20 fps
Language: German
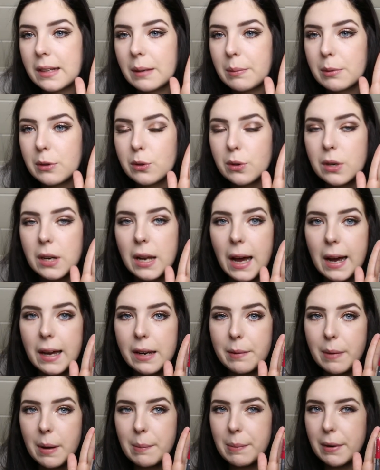da habe ich so
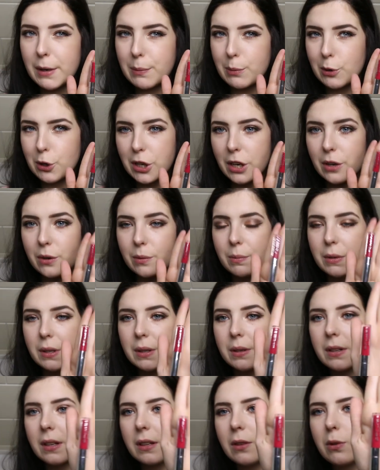kleine mal bei einer Bestellung
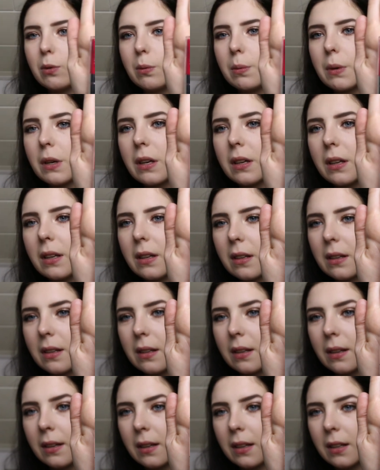mit dazu
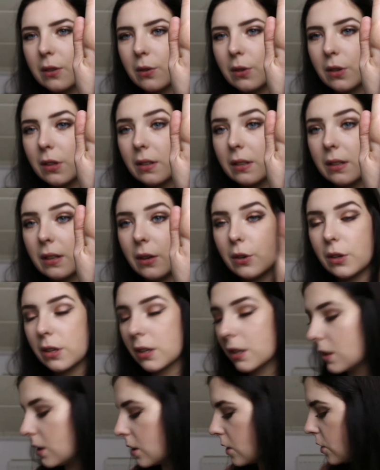gekriegt und die sind auch
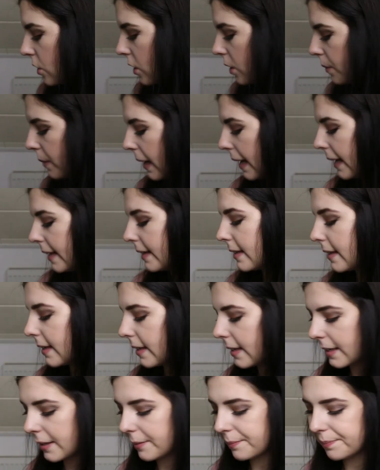richtig toll, behalte
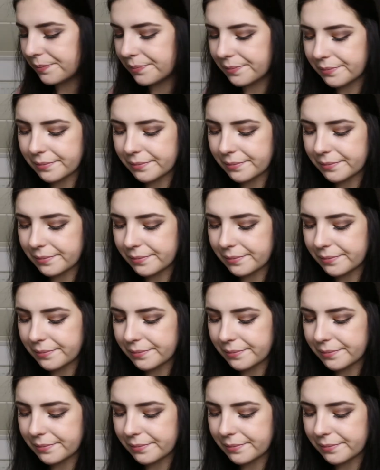ich.